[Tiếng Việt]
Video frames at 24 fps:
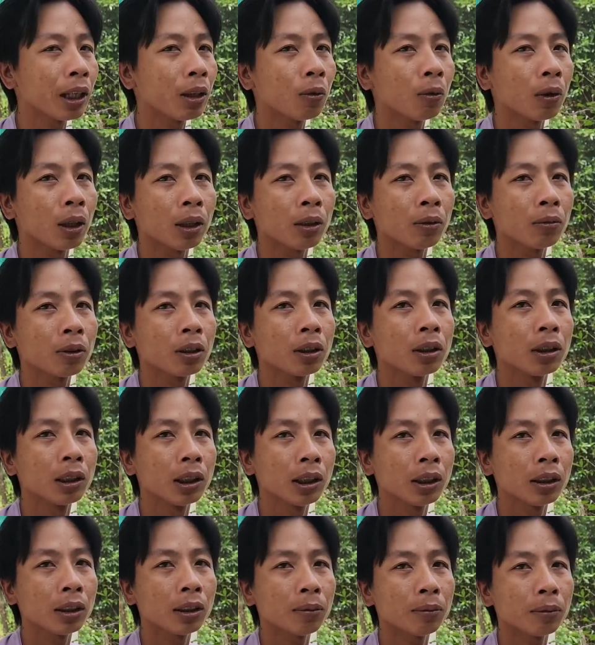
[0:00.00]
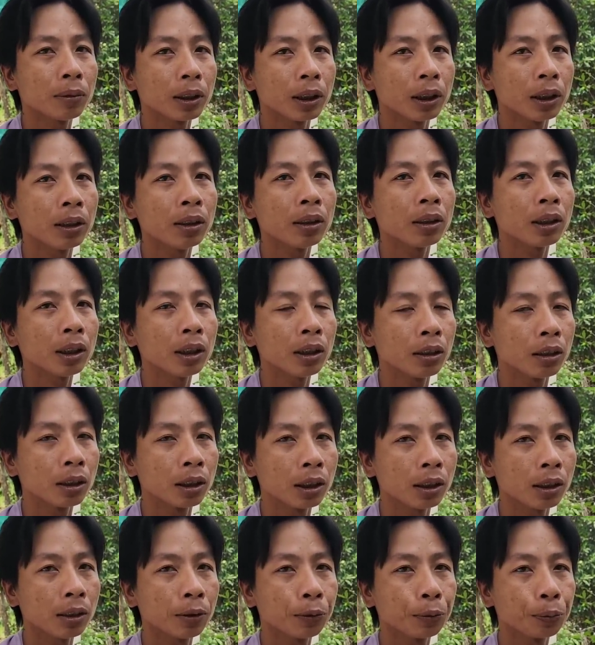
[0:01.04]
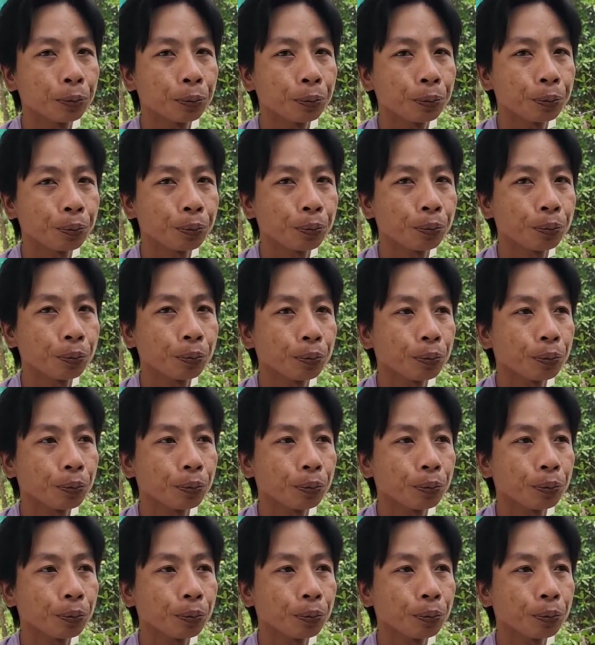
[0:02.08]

cha ngoại cũng thường xuyên điện cái thường á ừ.